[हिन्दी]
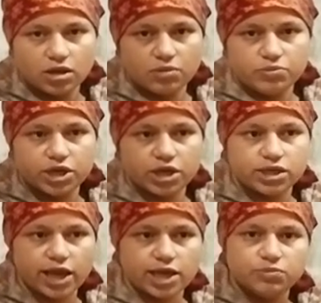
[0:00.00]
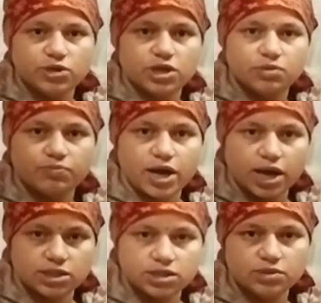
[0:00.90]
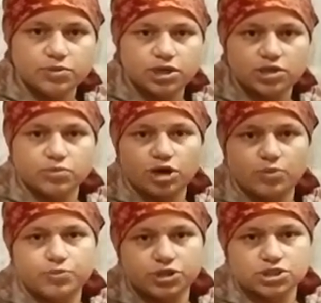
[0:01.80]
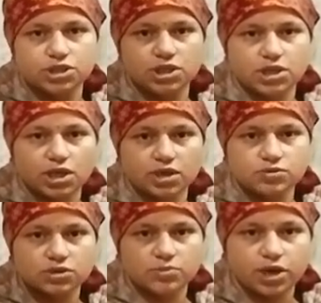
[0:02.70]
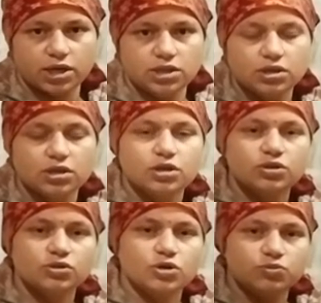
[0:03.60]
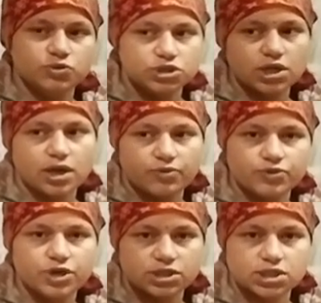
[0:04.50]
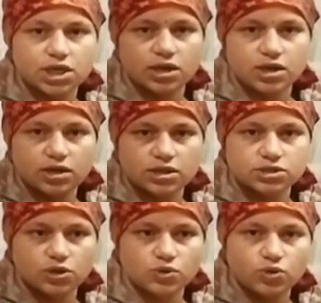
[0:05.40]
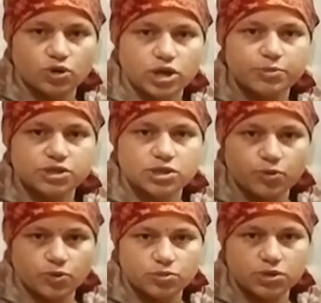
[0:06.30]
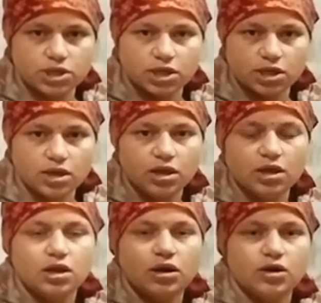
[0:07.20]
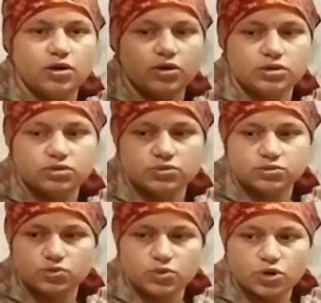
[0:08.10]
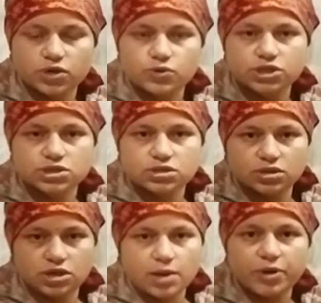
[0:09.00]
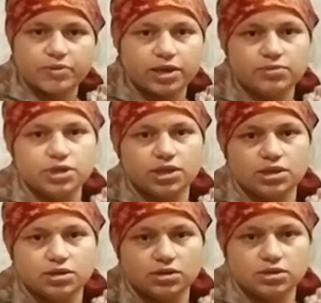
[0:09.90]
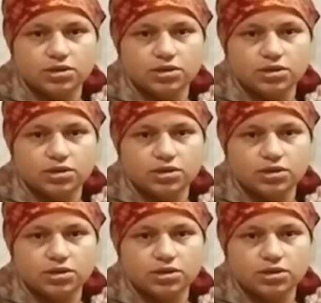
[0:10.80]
मेरे टाइम के बाद ही बल्कि मेरा ऑपरेशन किया है उसके बाद तो मुझे काफ़ी अच्छा लगा कि चलो उन्होंने हमें सपोर्ट भी किया और उन्होंने कोई लापरवाही भी नहीं करी